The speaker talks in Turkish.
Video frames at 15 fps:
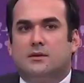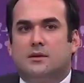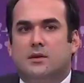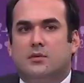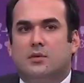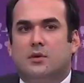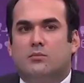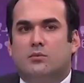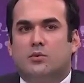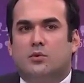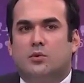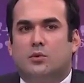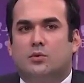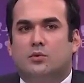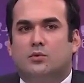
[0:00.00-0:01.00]
sanıyorum bir
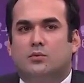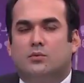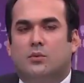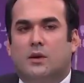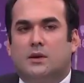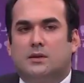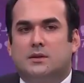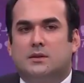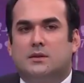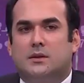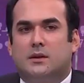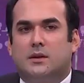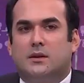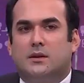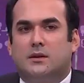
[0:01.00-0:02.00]
sorun var.
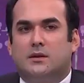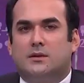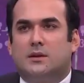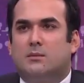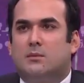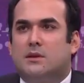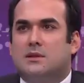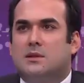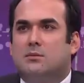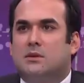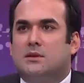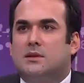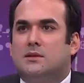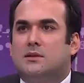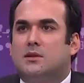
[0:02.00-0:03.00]
E, zaman zaman
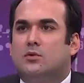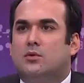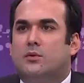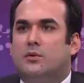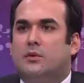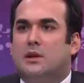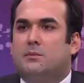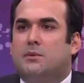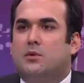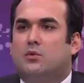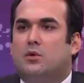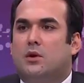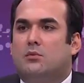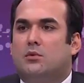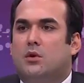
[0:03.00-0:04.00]
sesi gidiyor. Fikret Bey
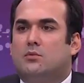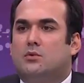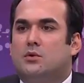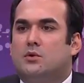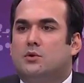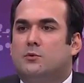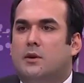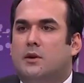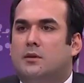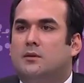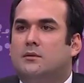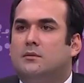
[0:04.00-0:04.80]
duyabiliyor musunuz beni?